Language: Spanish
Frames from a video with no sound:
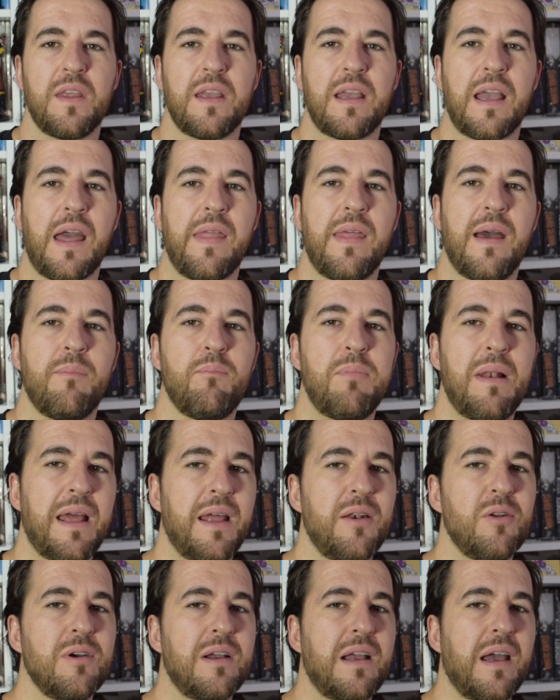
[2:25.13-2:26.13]
cada
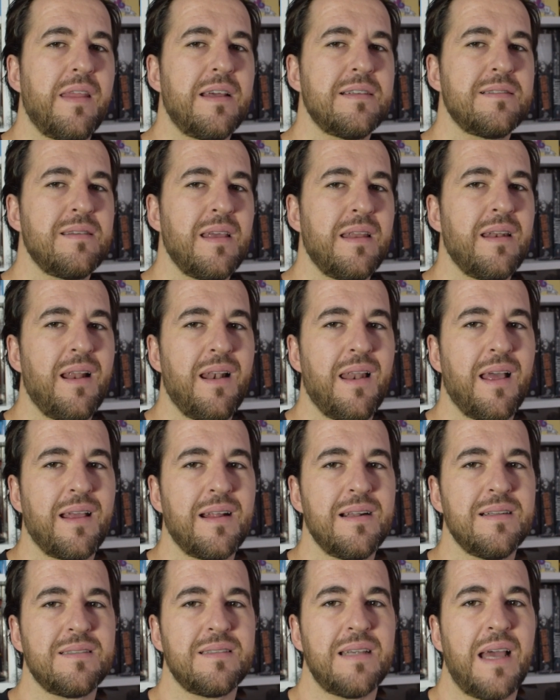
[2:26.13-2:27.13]
plano, cada escena en la
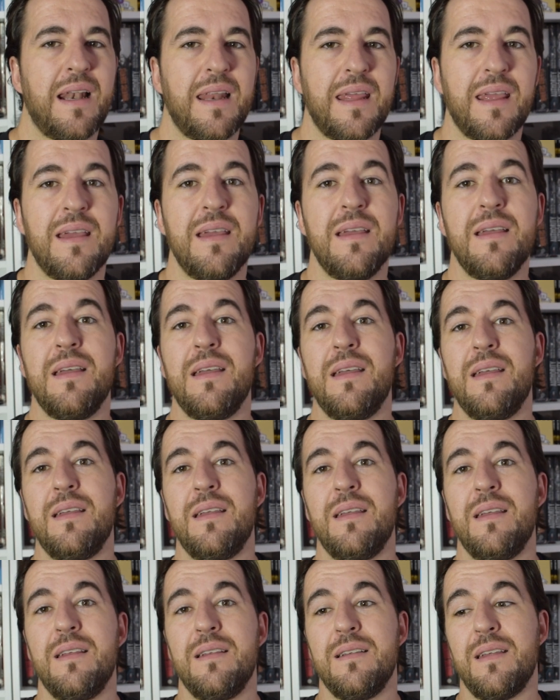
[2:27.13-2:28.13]
que él sale
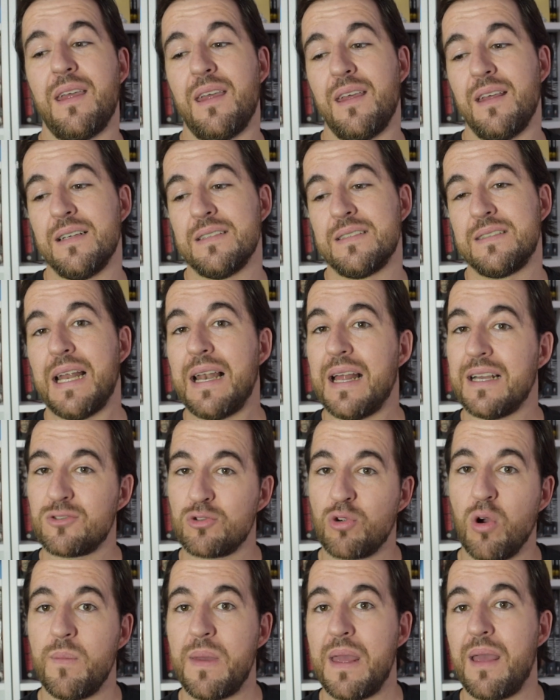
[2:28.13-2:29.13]
eh, se
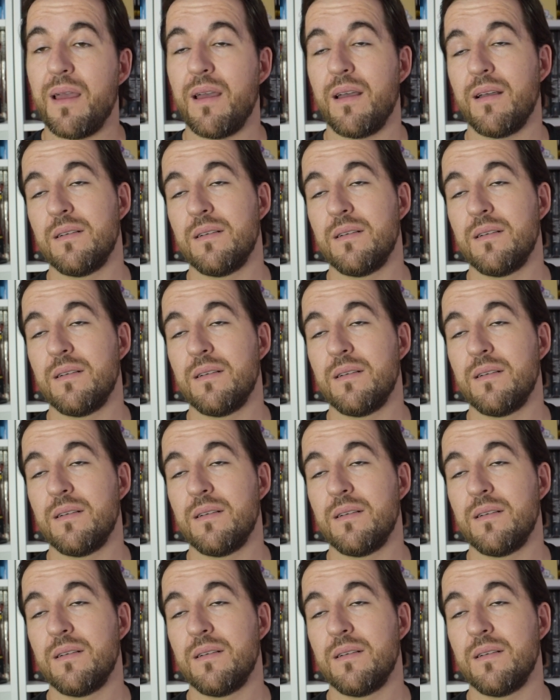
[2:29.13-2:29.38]
las come,